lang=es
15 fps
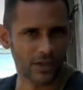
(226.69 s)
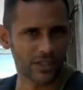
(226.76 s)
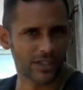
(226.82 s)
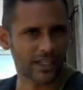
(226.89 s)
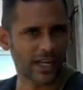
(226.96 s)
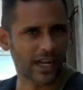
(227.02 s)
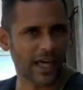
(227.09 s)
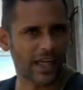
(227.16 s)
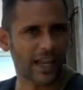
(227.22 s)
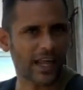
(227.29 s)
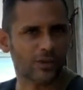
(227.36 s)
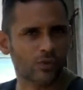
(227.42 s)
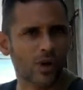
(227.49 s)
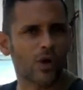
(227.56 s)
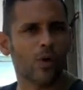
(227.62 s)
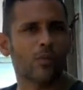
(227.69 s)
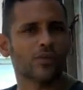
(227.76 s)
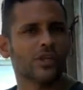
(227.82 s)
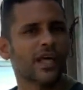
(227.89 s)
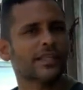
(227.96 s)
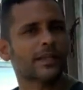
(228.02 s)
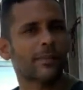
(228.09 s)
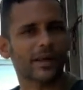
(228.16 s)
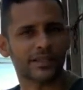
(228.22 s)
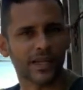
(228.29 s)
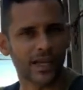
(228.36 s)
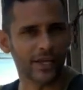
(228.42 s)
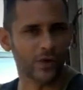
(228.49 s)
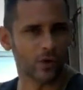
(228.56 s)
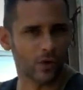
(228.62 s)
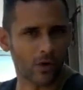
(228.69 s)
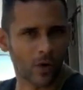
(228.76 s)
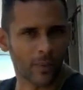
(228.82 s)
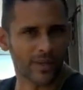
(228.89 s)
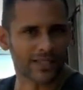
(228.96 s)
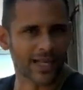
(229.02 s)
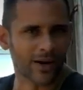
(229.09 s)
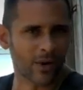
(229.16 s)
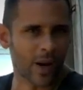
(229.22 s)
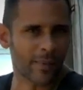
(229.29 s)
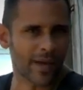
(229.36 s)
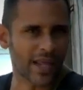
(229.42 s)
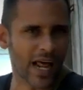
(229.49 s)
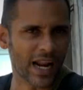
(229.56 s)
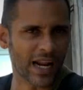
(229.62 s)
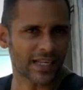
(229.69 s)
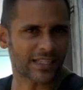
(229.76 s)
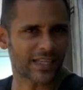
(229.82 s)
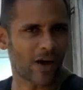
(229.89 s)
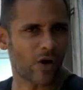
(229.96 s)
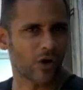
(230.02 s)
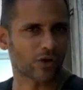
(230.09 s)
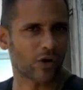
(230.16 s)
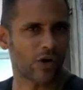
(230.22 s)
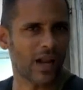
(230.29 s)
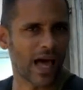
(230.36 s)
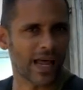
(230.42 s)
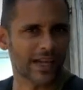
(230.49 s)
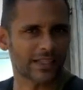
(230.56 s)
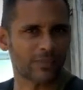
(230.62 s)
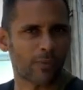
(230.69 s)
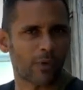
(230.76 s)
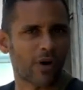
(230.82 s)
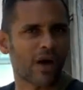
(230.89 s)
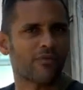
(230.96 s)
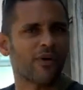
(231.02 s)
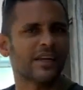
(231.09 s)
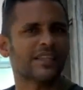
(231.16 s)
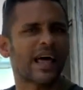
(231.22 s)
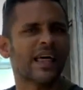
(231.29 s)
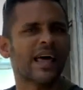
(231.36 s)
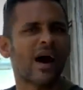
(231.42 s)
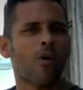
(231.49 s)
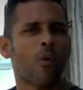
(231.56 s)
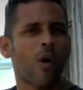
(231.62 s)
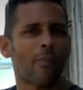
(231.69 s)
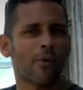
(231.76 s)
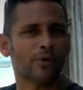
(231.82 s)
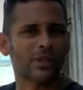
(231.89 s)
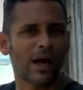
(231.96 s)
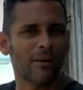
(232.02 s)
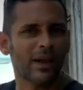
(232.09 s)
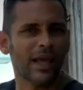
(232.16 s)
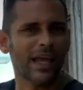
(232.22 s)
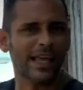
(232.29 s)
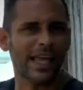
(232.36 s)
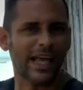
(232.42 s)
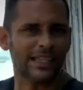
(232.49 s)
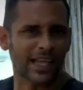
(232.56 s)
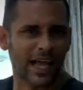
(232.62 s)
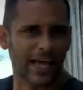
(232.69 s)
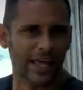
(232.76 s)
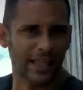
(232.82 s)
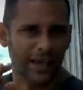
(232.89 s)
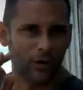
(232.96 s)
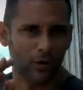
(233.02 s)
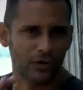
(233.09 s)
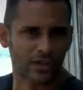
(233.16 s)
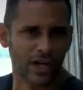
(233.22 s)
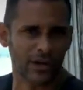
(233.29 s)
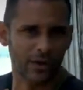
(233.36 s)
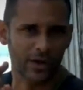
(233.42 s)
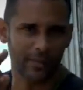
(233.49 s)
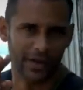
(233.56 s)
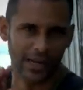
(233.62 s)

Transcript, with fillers: cerca de la actual comunidad de Pastelillo, comenzaron a emigrar hacia otros lares por la falta de agua potable y ataque de corsarios y